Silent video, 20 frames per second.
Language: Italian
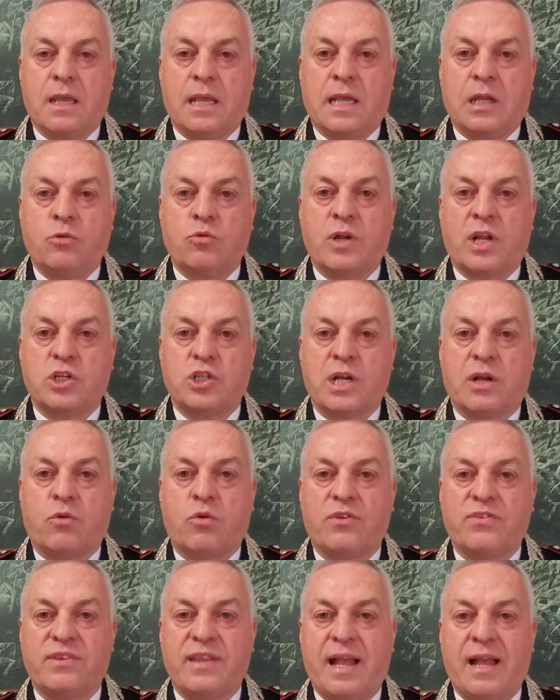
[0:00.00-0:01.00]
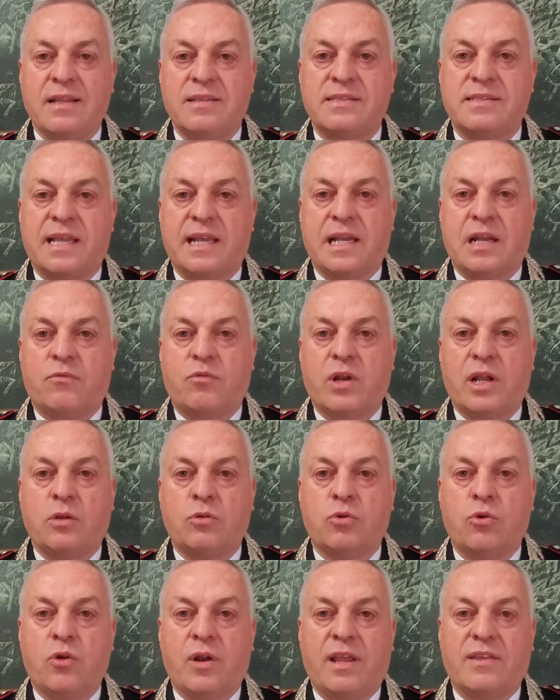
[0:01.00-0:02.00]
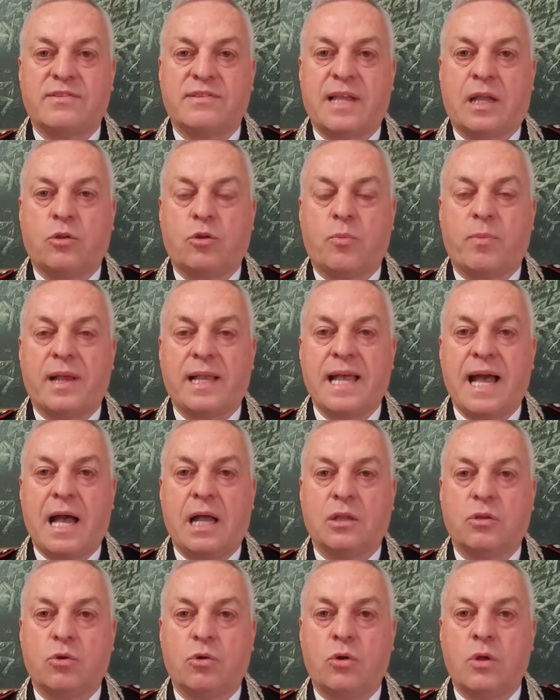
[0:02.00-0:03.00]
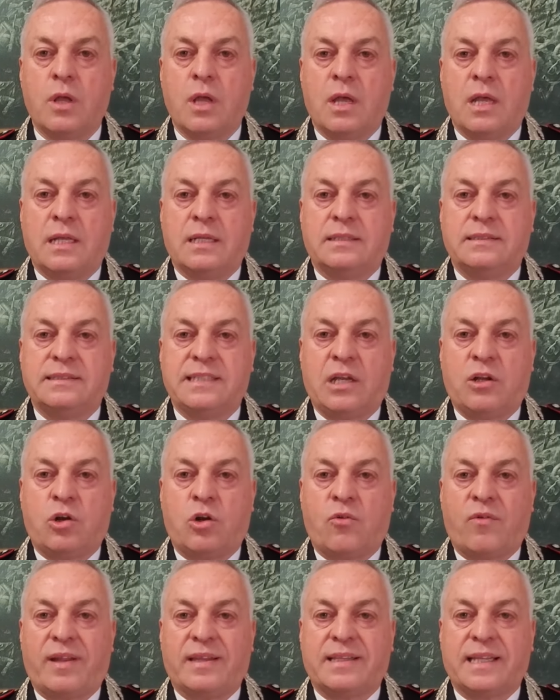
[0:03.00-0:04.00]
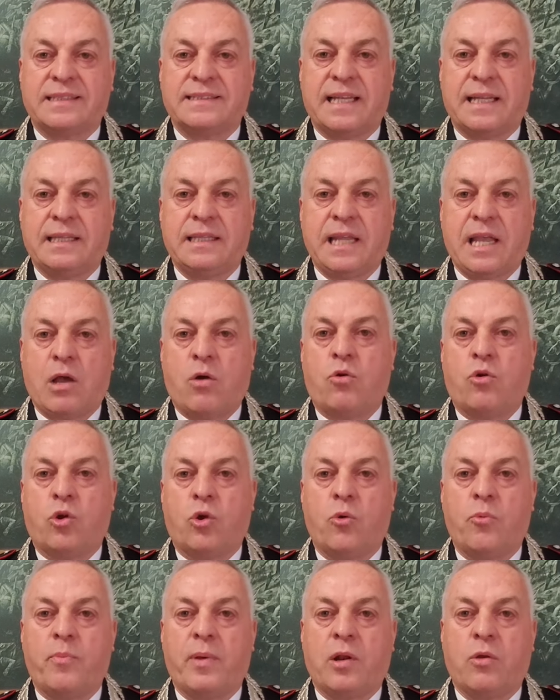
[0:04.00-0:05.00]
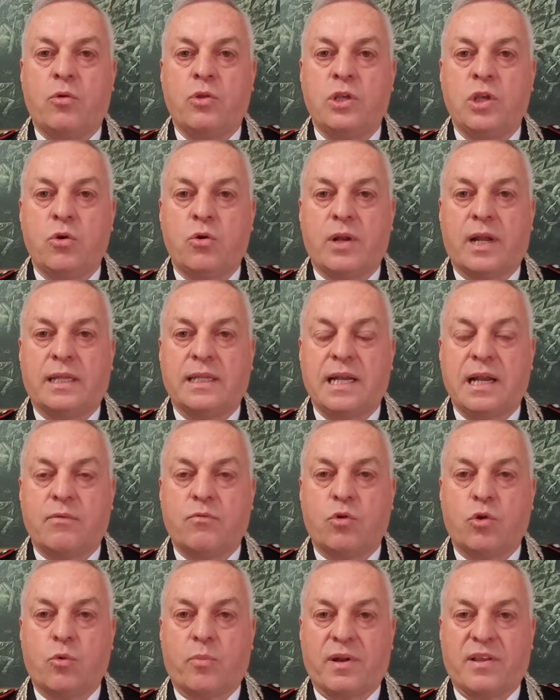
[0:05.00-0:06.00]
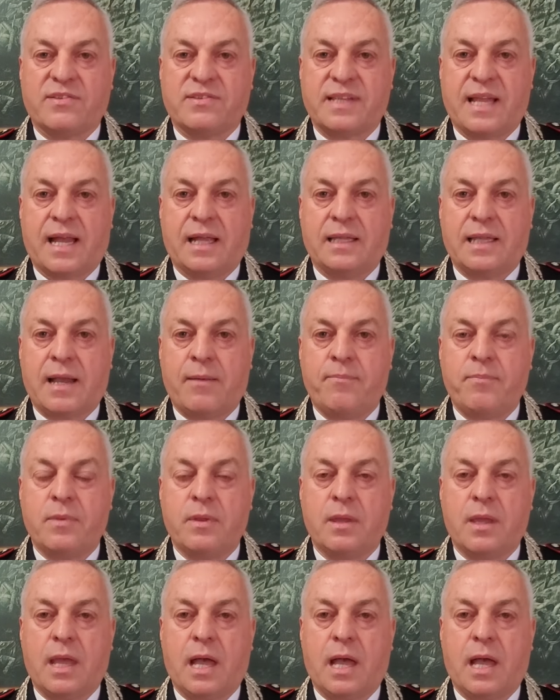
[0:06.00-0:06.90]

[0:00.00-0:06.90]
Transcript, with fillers: In una circostanza il lavoratore è stato pagato 0,97 euro per ogni ora di lavoro prestata.